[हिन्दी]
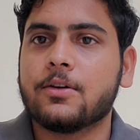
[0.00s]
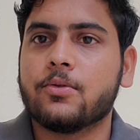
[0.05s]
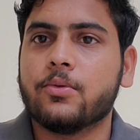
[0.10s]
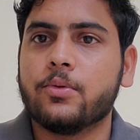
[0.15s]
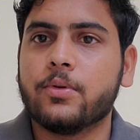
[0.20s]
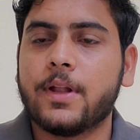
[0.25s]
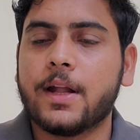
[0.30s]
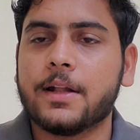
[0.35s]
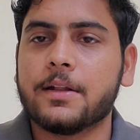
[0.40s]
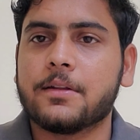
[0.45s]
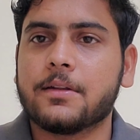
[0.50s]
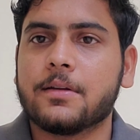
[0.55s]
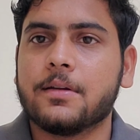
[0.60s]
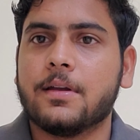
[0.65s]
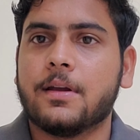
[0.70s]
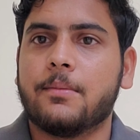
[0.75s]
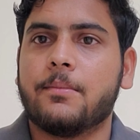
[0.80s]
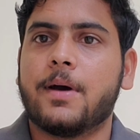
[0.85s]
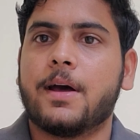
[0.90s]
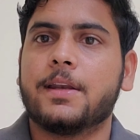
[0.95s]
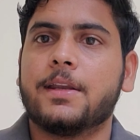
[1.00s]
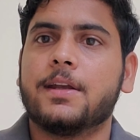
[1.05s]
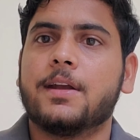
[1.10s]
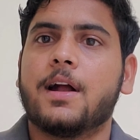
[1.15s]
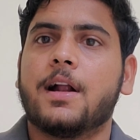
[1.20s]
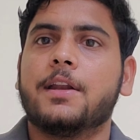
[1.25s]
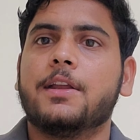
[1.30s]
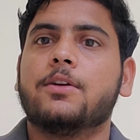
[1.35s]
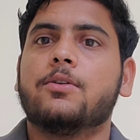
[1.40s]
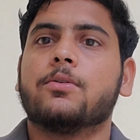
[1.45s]
हैं कि कूलेंट हमारी
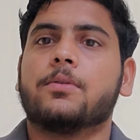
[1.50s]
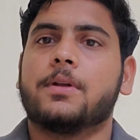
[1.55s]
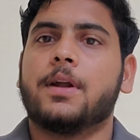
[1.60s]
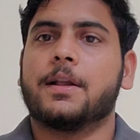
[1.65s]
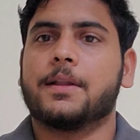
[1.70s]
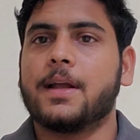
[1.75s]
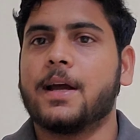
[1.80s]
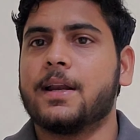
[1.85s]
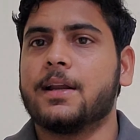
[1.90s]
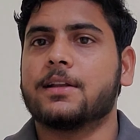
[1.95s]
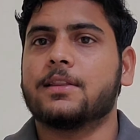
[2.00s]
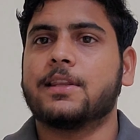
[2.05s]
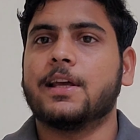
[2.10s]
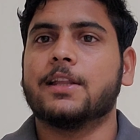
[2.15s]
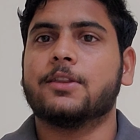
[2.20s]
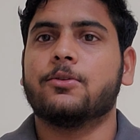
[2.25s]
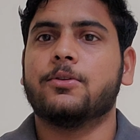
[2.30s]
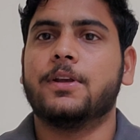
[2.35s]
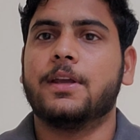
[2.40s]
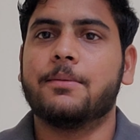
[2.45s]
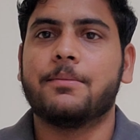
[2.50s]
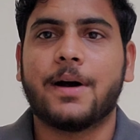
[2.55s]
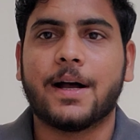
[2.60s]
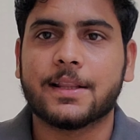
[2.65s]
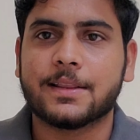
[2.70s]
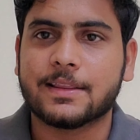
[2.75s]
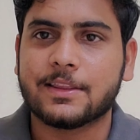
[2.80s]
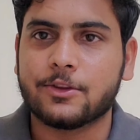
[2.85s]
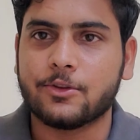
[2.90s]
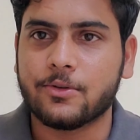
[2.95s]
गाड़ी को ठंडा रखता है तो ये
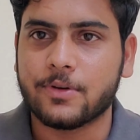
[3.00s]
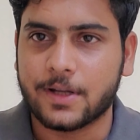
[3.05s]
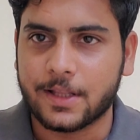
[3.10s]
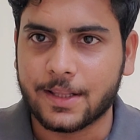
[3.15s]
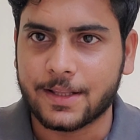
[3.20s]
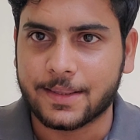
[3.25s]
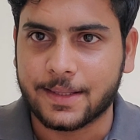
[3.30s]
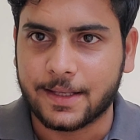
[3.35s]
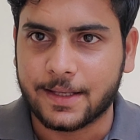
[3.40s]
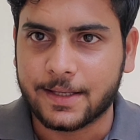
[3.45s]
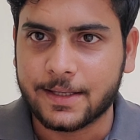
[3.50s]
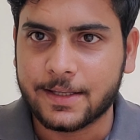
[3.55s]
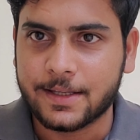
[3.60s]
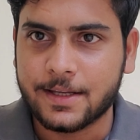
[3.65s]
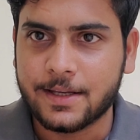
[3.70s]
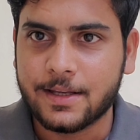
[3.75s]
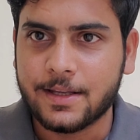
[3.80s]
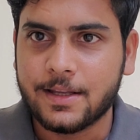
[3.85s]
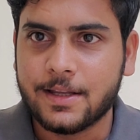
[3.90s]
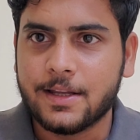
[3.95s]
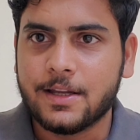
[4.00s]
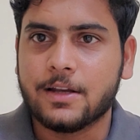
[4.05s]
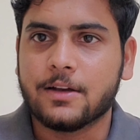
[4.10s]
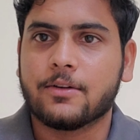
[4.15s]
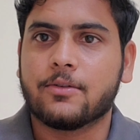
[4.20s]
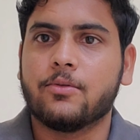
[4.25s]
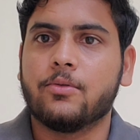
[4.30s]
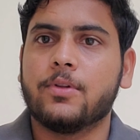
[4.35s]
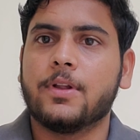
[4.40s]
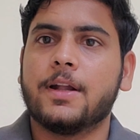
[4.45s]
बात तो गलत है
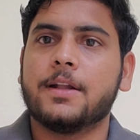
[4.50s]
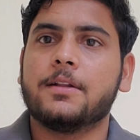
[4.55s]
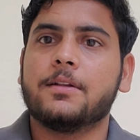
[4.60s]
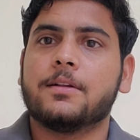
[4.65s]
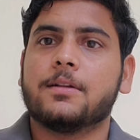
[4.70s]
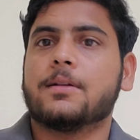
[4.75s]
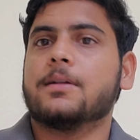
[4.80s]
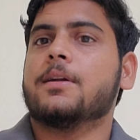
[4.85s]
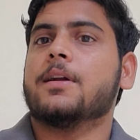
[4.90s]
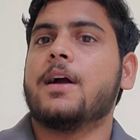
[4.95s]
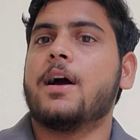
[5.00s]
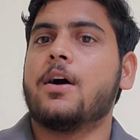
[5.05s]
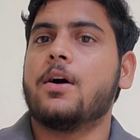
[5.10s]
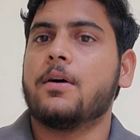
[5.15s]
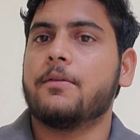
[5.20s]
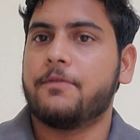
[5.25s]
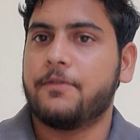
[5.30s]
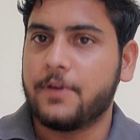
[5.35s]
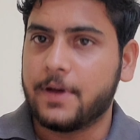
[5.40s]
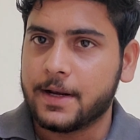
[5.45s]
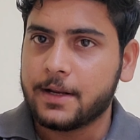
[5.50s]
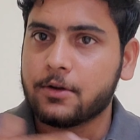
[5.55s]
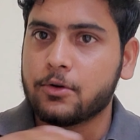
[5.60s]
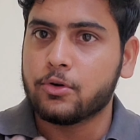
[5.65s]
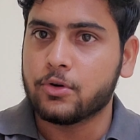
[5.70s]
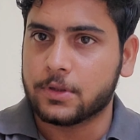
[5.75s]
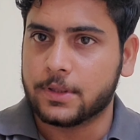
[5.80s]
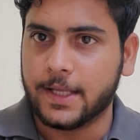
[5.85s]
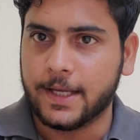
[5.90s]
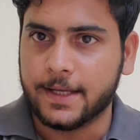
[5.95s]
कूलेंट का फ़र्क
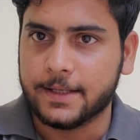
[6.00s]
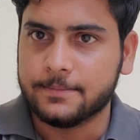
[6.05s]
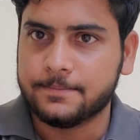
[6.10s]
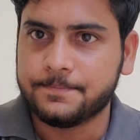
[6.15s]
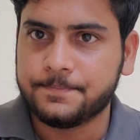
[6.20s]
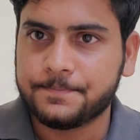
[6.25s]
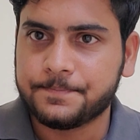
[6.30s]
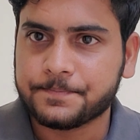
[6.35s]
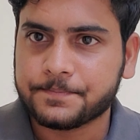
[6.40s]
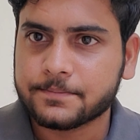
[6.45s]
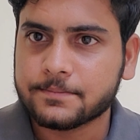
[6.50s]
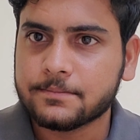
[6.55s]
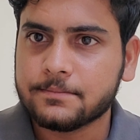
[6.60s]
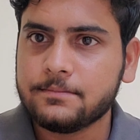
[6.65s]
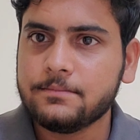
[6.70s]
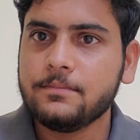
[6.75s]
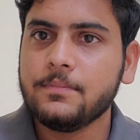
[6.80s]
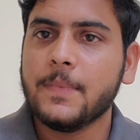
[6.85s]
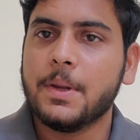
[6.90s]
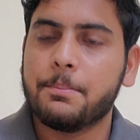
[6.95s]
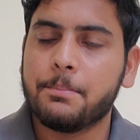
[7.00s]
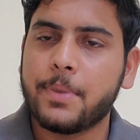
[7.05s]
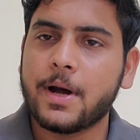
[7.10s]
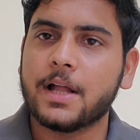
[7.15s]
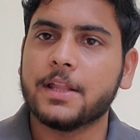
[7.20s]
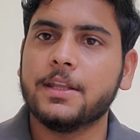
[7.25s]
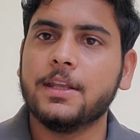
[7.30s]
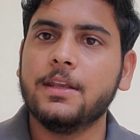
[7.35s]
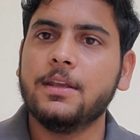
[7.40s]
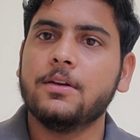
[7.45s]
होता है
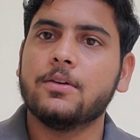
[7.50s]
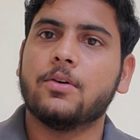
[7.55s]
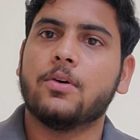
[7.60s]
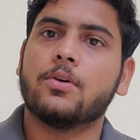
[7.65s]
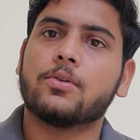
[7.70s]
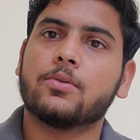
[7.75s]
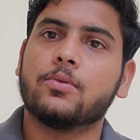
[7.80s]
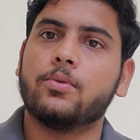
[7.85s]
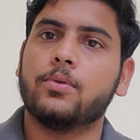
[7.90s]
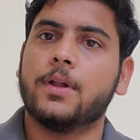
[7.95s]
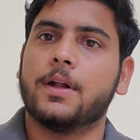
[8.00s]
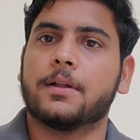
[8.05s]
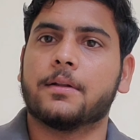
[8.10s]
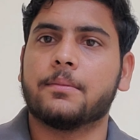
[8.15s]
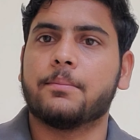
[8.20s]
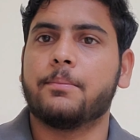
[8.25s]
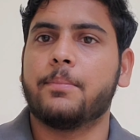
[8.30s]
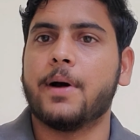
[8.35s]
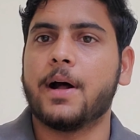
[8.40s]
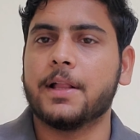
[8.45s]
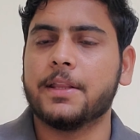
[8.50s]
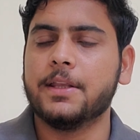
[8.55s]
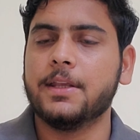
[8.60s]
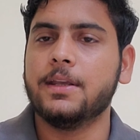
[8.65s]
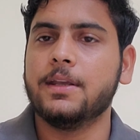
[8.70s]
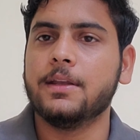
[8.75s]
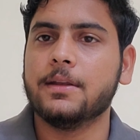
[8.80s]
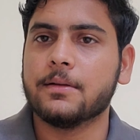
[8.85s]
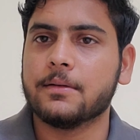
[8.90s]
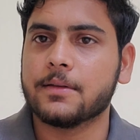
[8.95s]
पानी और कूलेंट
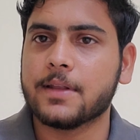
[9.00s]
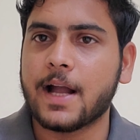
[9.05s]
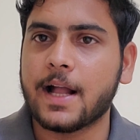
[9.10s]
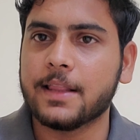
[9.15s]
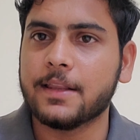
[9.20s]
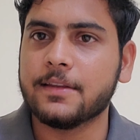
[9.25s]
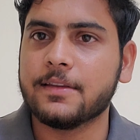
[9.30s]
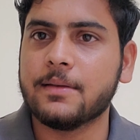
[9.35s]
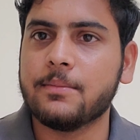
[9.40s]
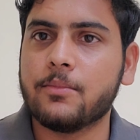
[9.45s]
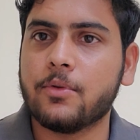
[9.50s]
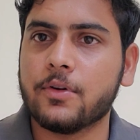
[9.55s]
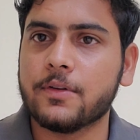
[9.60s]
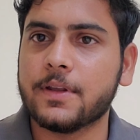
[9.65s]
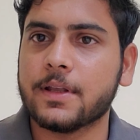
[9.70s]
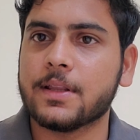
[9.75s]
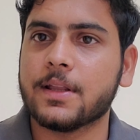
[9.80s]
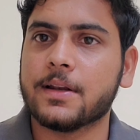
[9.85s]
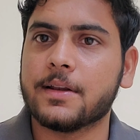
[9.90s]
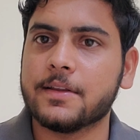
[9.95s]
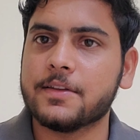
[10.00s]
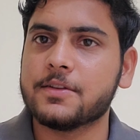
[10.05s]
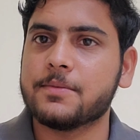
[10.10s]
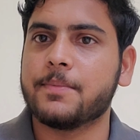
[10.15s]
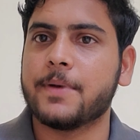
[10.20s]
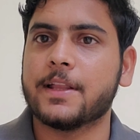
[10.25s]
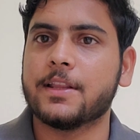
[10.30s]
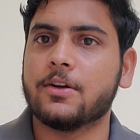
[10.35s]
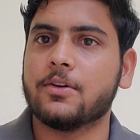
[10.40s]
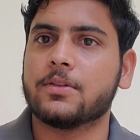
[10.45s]
पानी डालने से बहुत ज़्यादा रस्ट
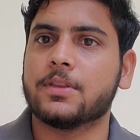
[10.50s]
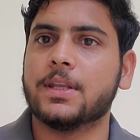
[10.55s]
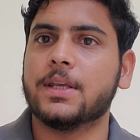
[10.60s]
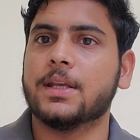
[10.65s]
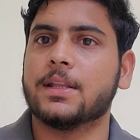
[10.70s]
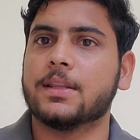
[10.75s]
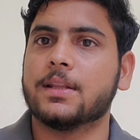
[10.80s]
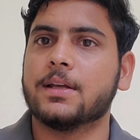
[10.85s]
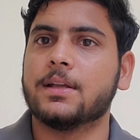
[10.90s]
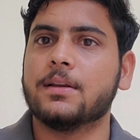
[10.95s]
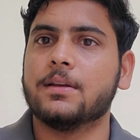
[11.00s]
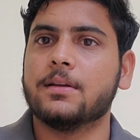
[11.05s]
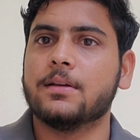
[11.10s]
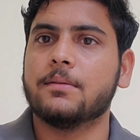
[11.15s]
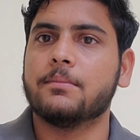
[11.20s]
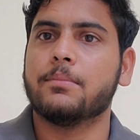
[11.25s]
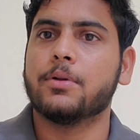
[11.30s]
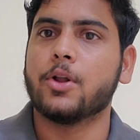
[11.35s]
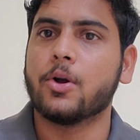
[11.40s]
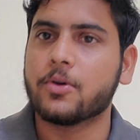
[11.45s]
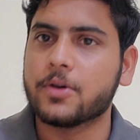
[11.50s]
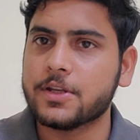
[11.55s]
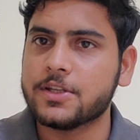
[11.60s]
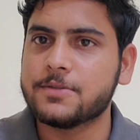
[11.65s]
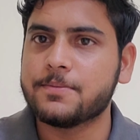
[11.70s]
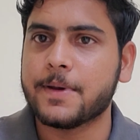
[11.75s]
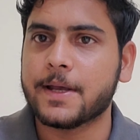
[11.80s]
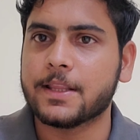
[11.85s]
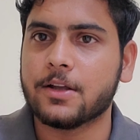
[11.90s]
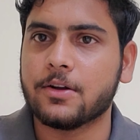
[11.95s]
पैदा होती है अंदर
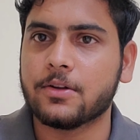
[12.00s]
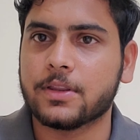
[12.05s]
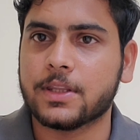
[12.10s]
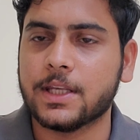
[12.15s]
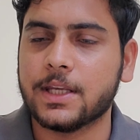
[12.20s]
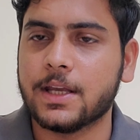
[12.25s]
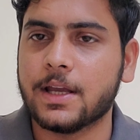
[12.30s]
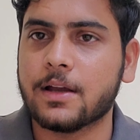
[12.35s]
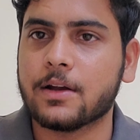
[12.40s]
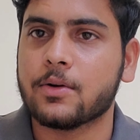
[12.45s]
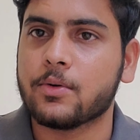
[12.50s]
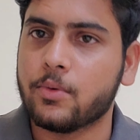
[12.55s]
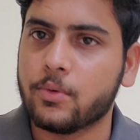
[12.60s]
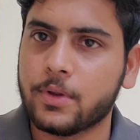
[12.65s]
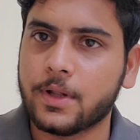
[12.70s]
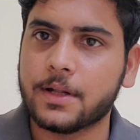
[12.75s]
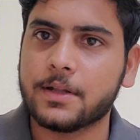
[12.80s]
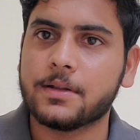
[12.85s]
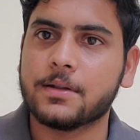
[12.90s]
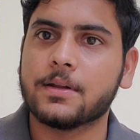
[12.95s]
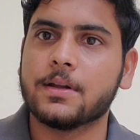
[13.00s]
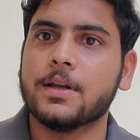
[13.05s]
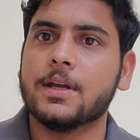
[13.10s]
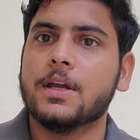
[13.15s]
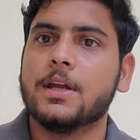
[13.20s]
ब्लॉकेज पैदा होती है कूलेंट